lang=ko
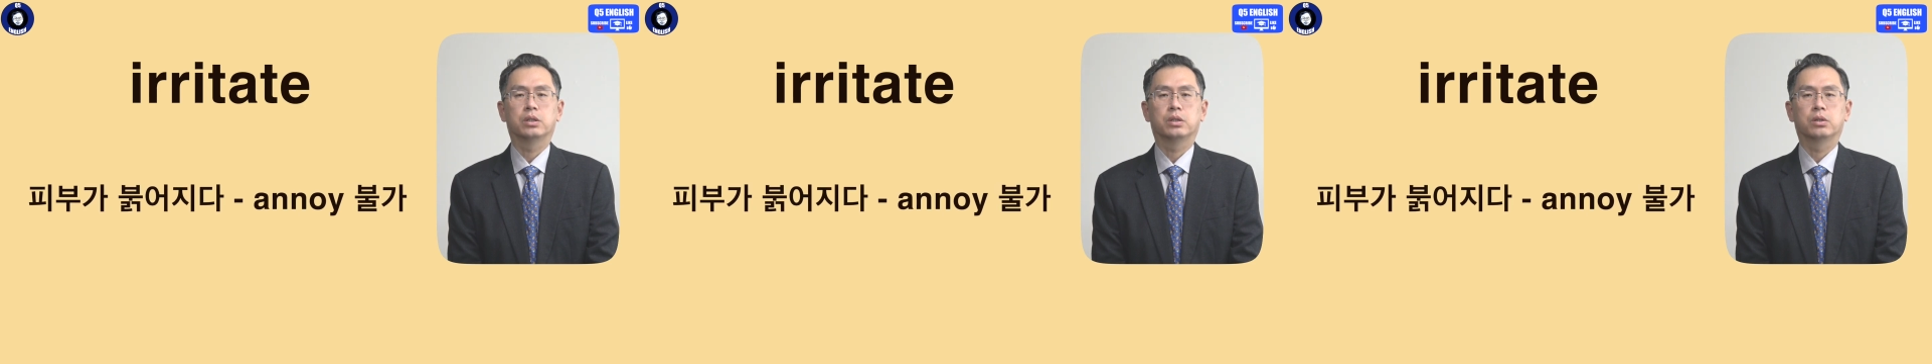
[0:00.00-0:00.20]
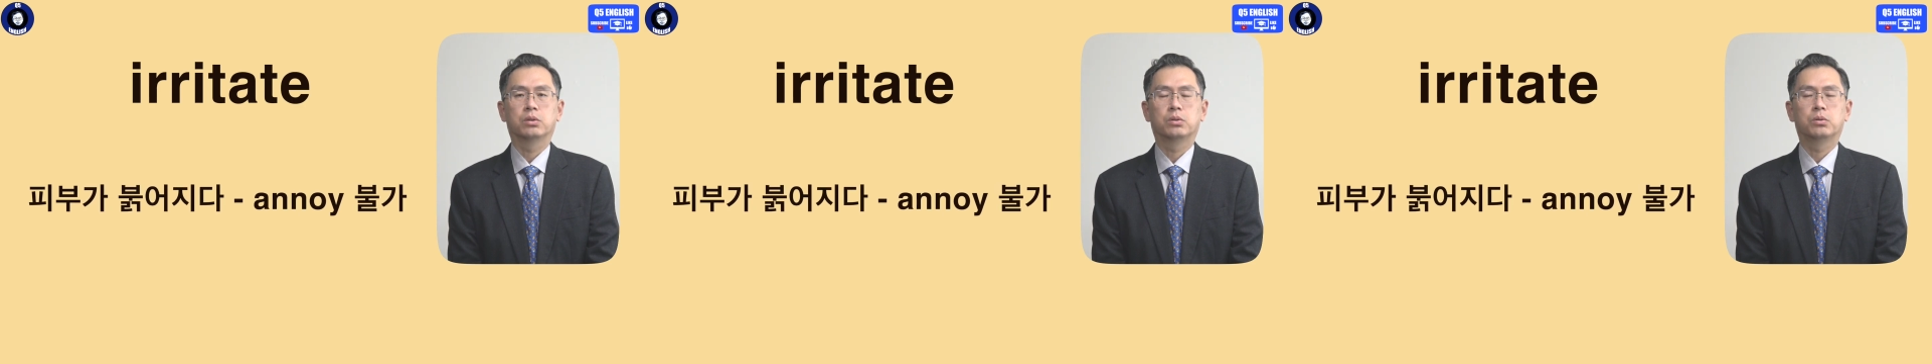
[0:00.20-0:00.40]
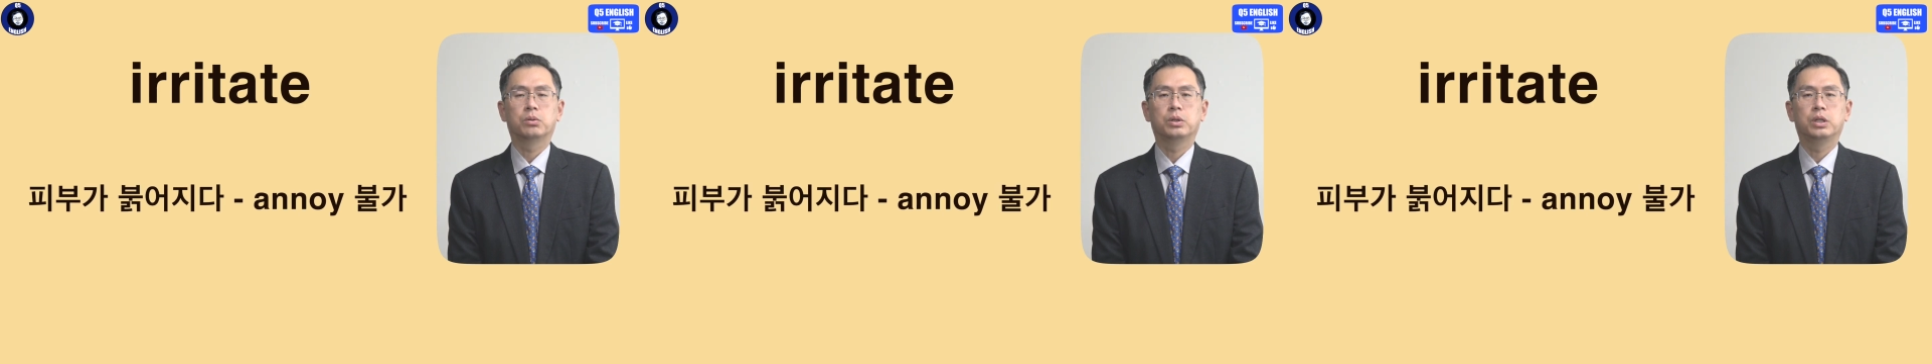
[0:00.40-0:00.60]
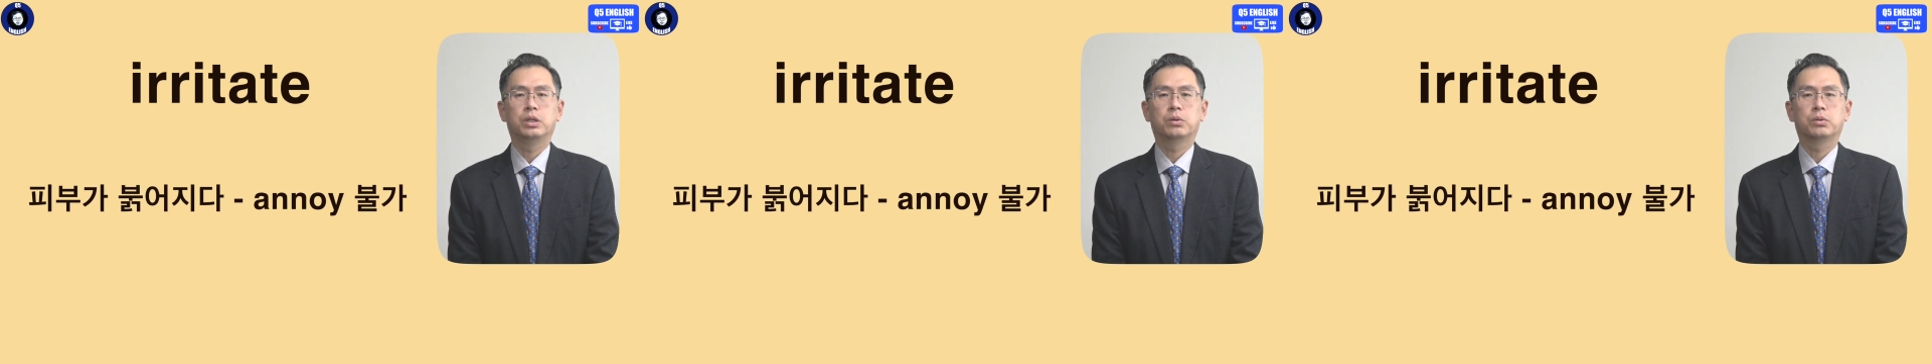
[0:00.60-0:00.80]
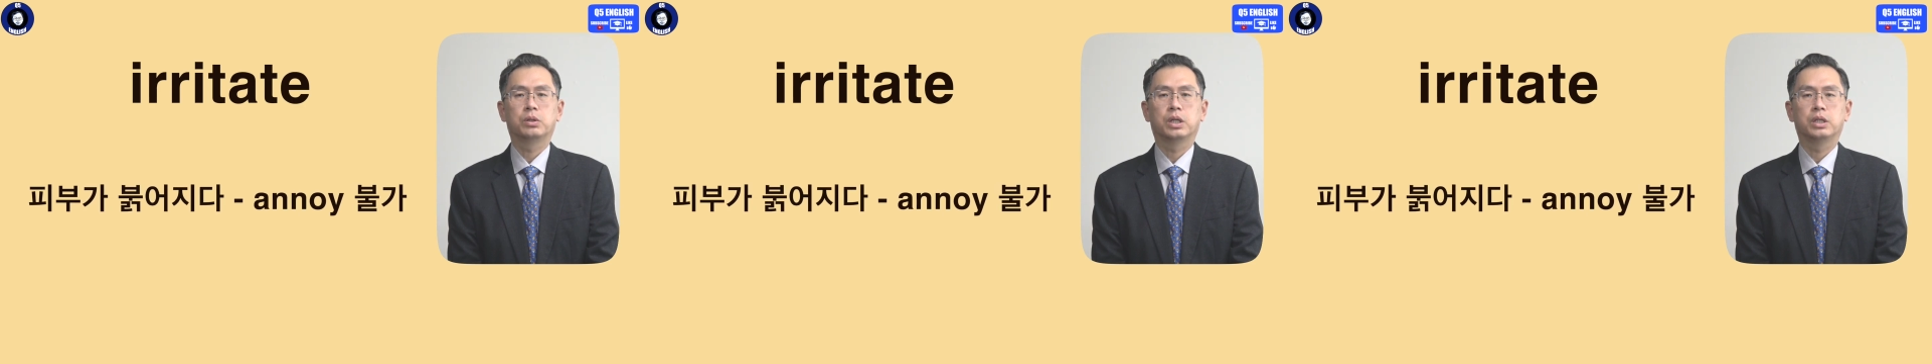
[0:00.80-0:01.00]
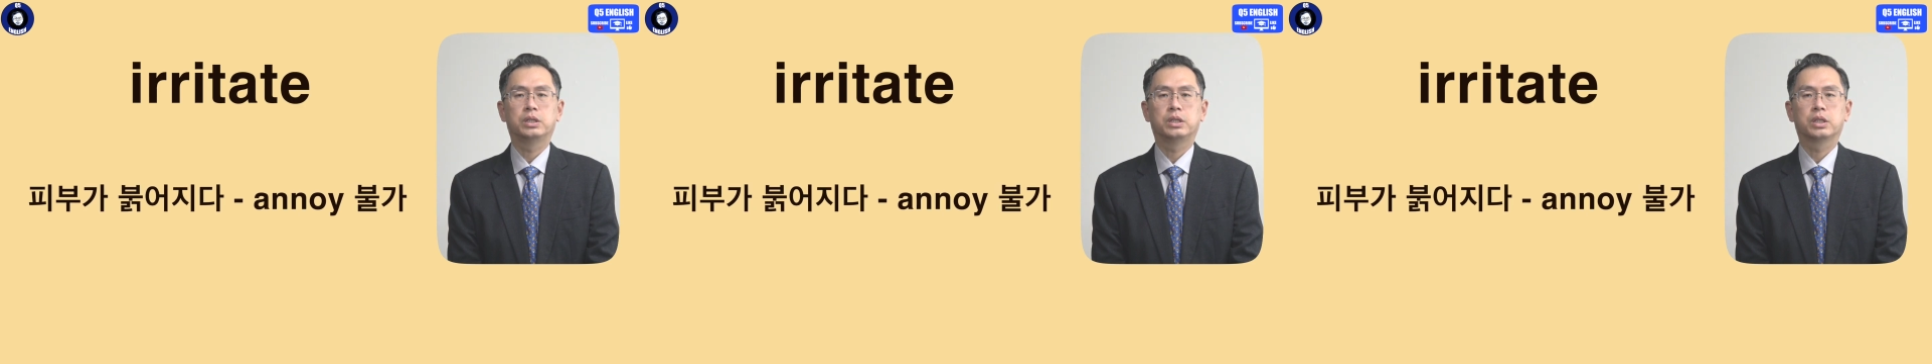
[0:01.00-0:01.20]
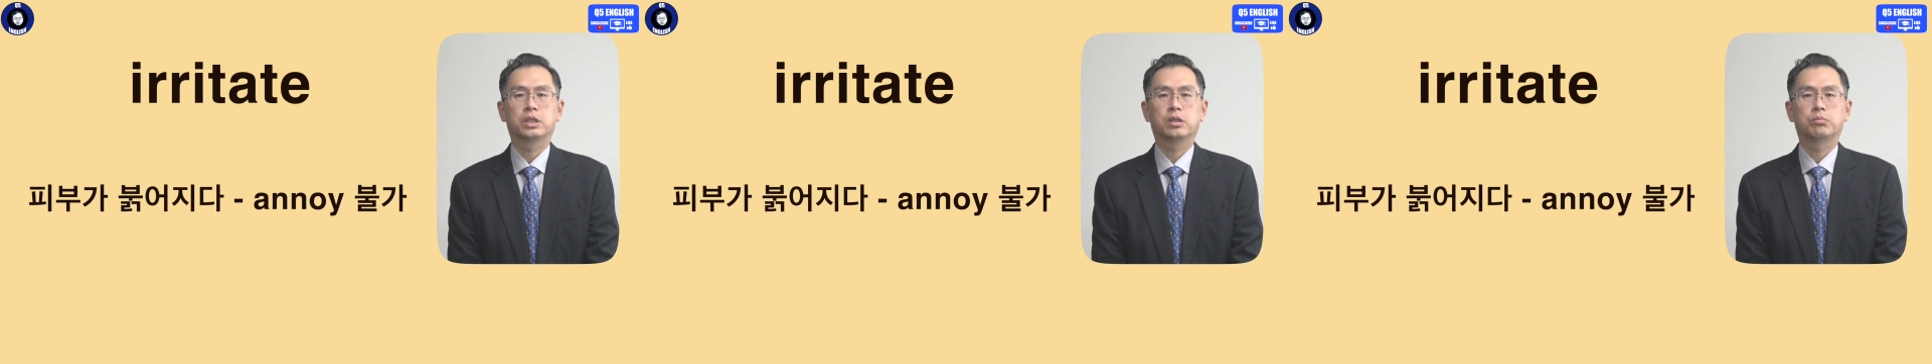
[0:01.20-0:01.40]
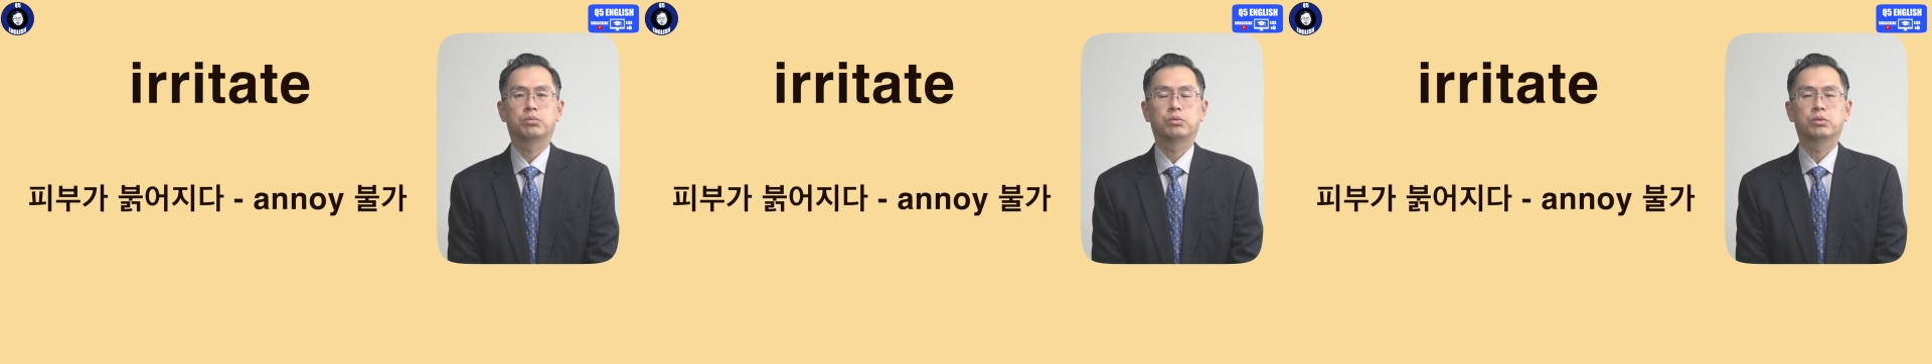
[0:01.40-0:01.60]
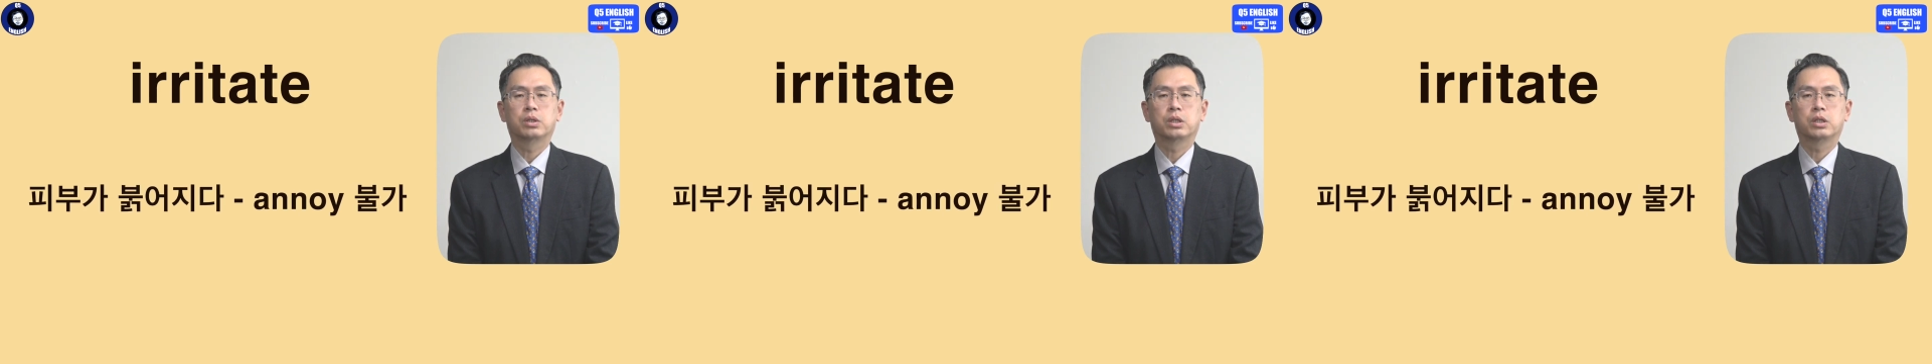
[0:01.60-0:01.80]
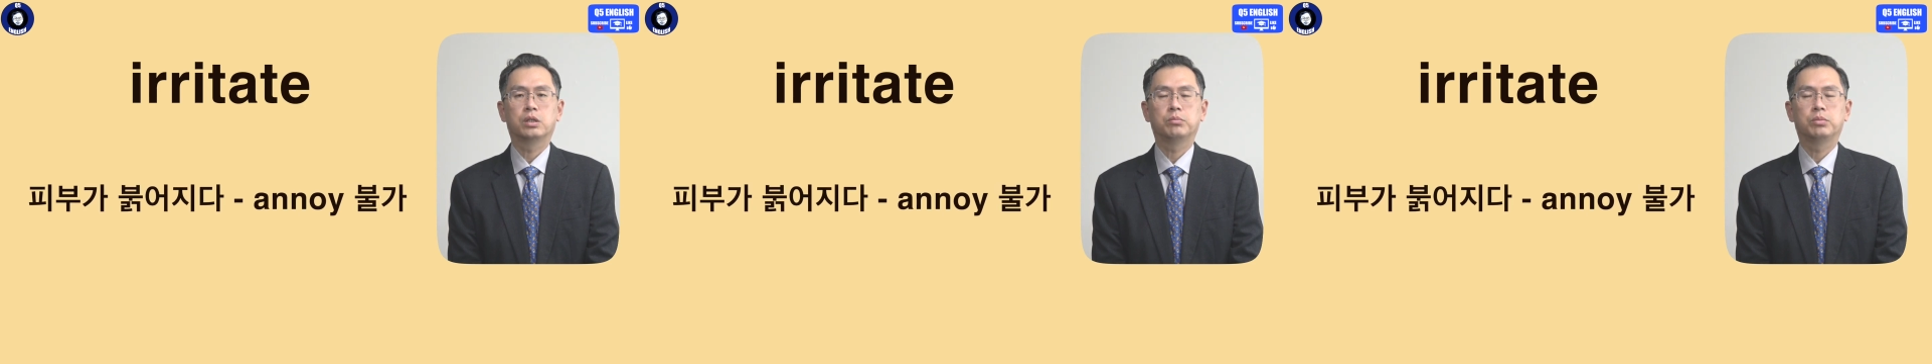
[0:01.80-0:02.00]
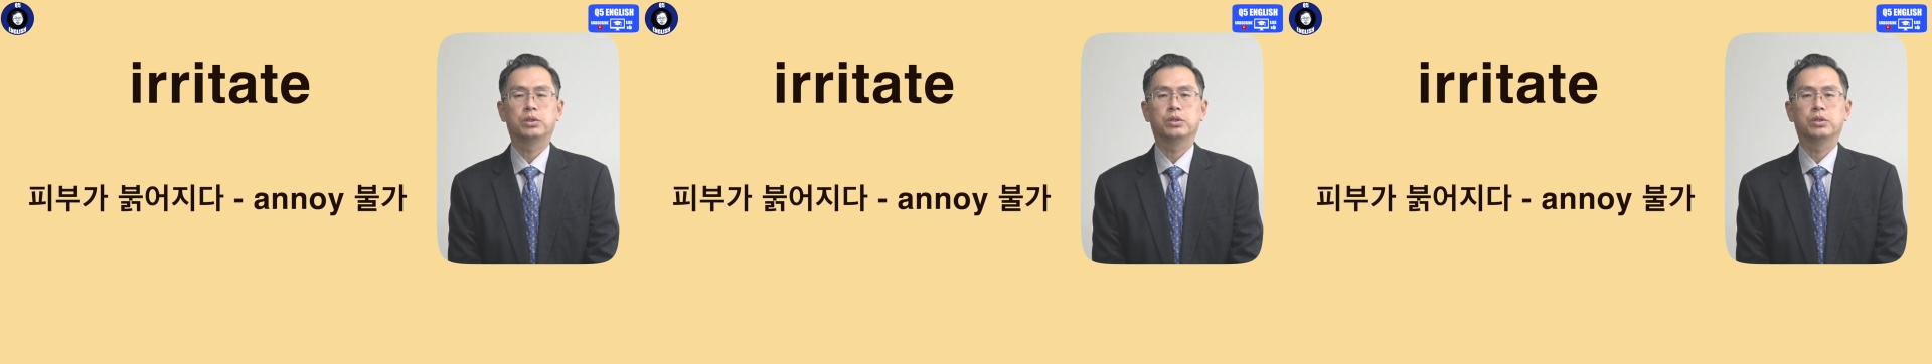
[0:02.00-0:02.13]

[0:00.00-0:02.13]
언어의로 대체가 불가능한